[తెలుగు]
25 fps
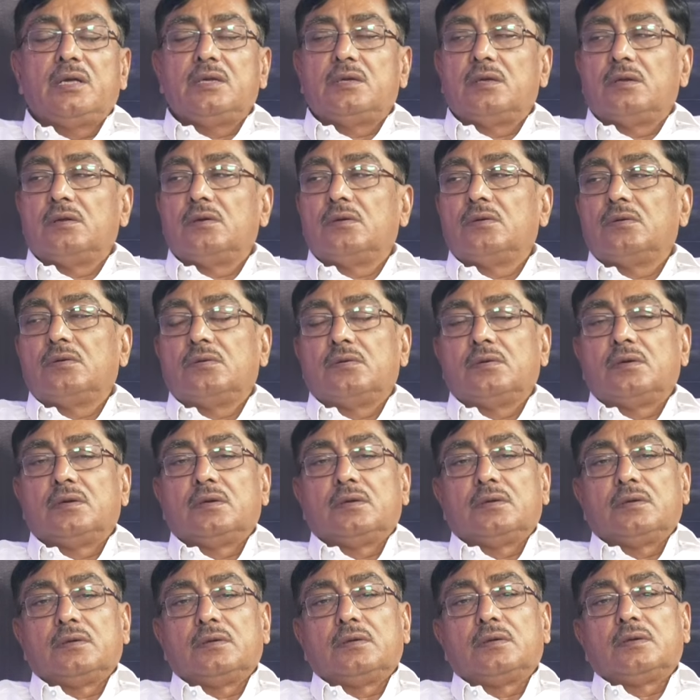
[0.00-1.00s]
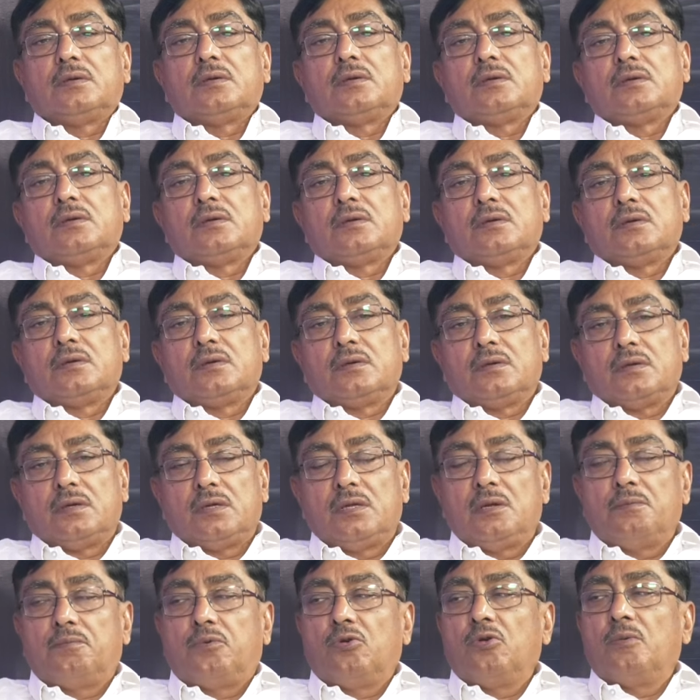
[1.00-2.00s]
కేసులో
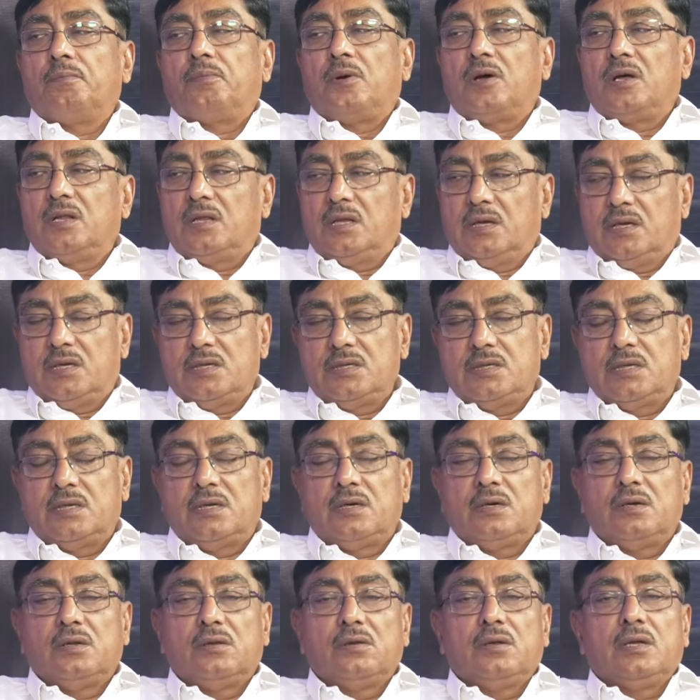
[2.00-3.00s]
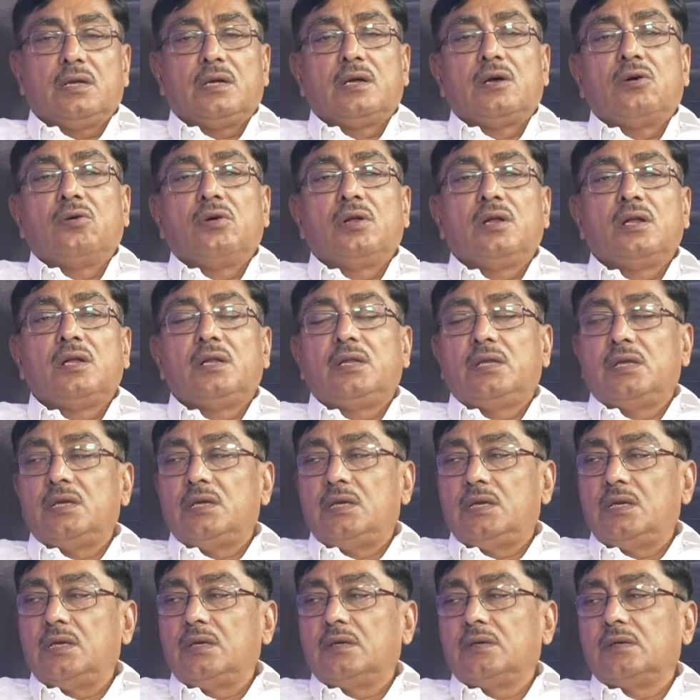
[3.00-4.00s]
అది ఎప్పుడో పాత కేసు అన్నాడుదో కావాలని
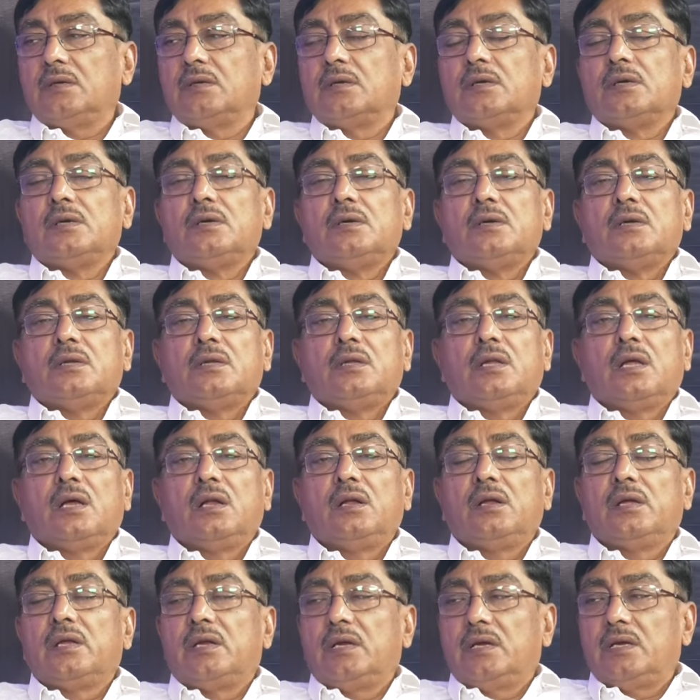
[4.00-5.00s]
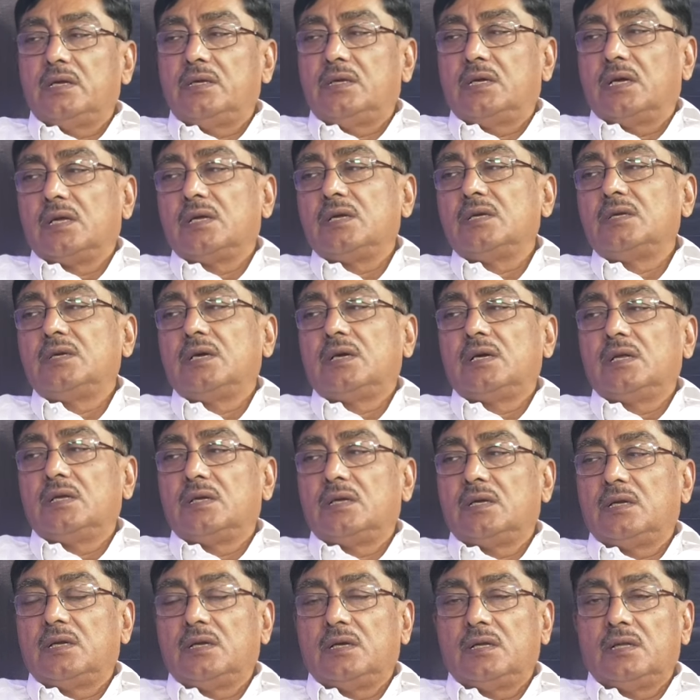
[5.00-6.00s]
తీసి దానిలో ఇరికిచ్చి అరెస్ట్ చేయడం
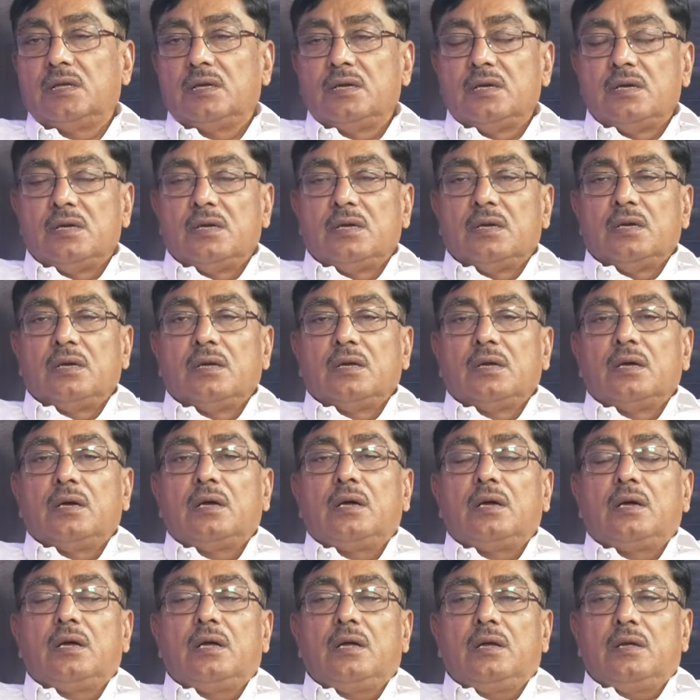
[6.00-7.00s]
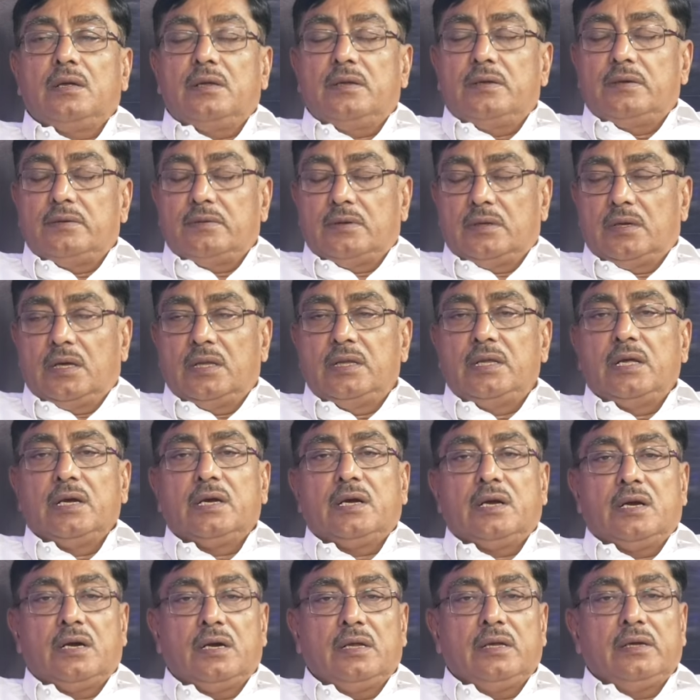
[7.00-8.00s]
జరిగింది అది
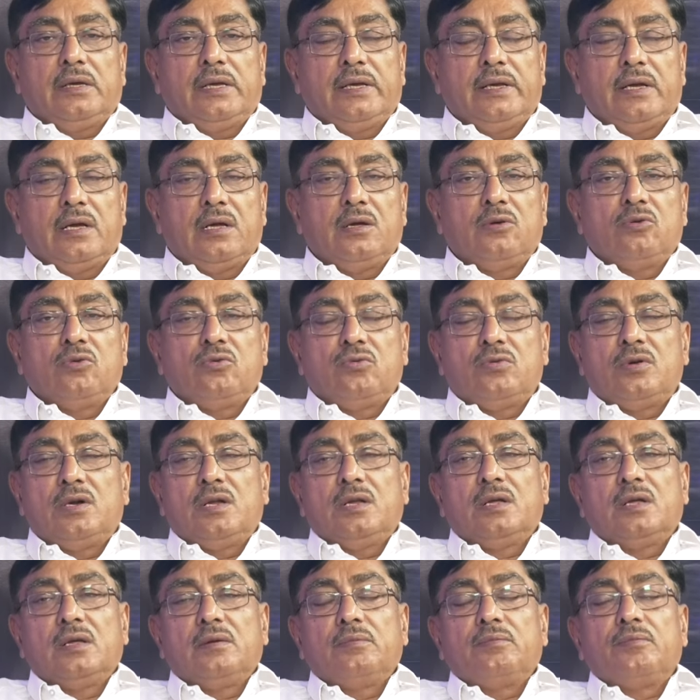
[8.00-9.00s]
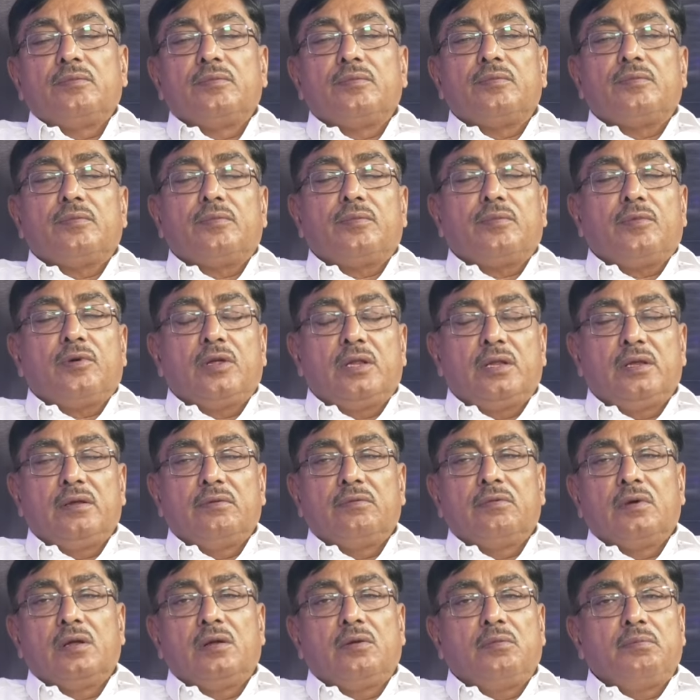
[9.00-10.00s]
అక్కడికి ఆగకుండా అది
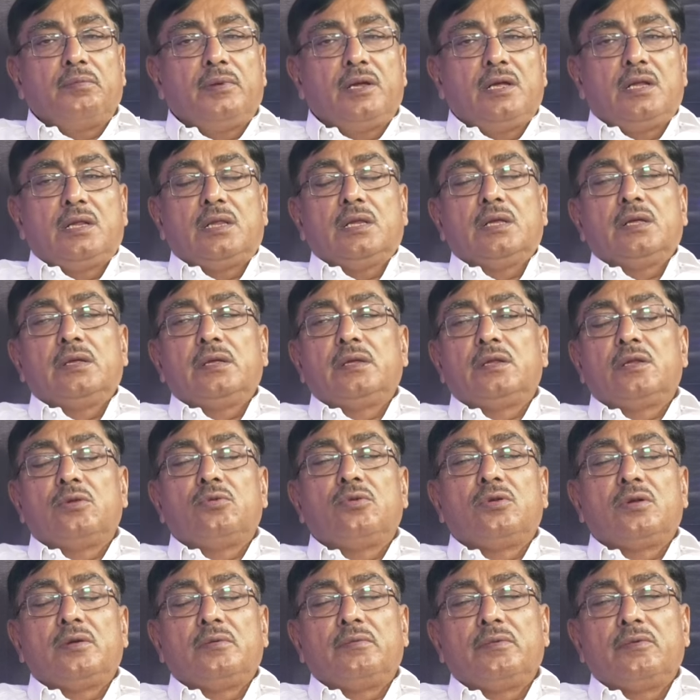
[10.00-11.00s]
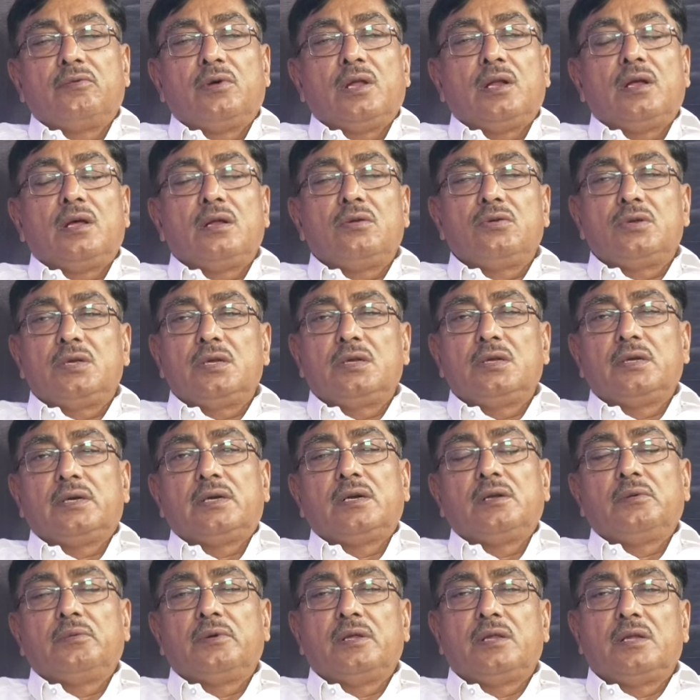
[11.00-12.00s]
వాళ్ళు మిగతా ఎంత దూరం వాళ్ళ ఆలోచన
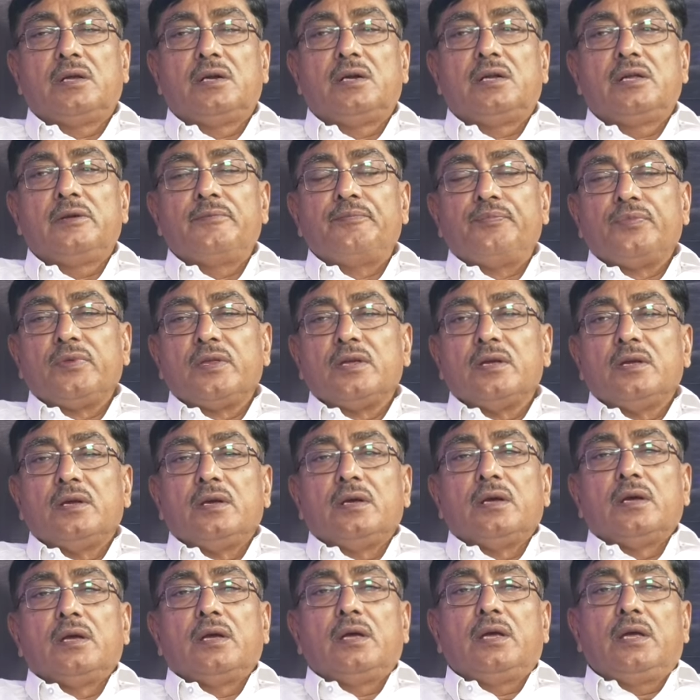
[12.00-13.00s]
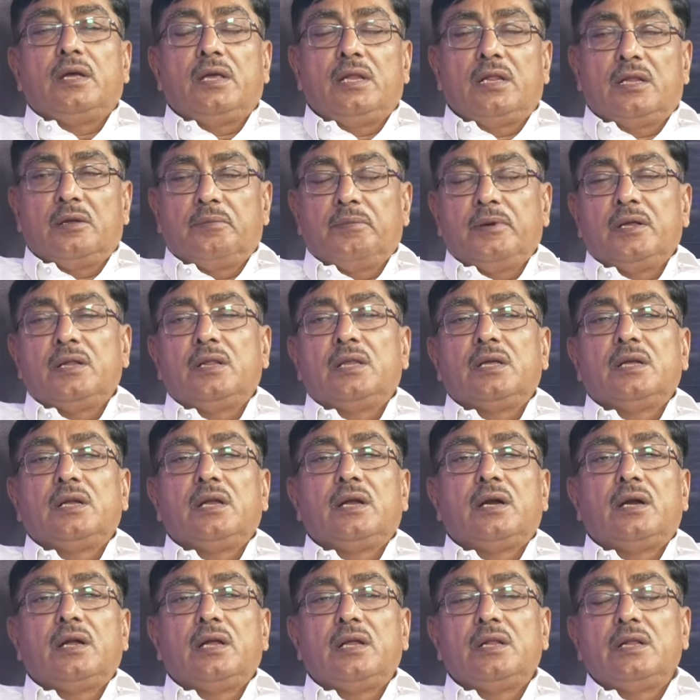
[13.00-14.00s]
ఎక్కడికి పోయిందంటే ఇంత పెద్ద
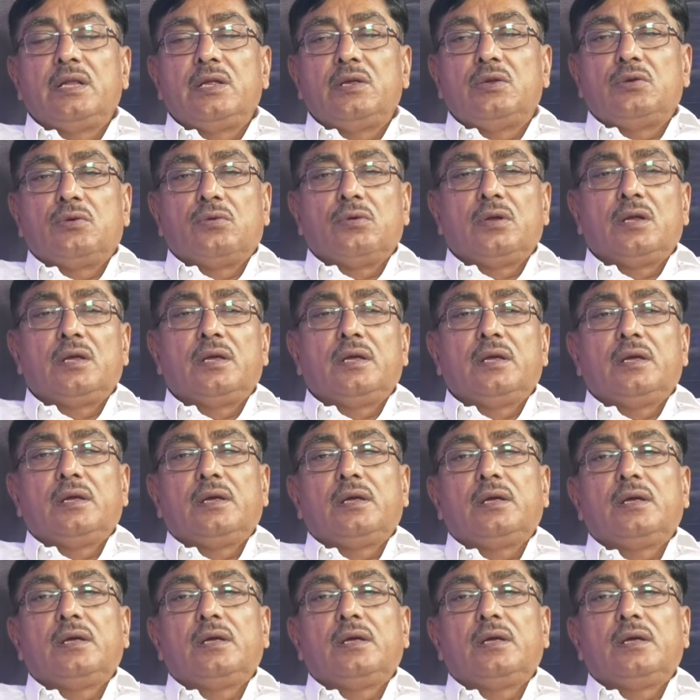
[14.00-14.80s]
నిర్ణయం తీసుకునే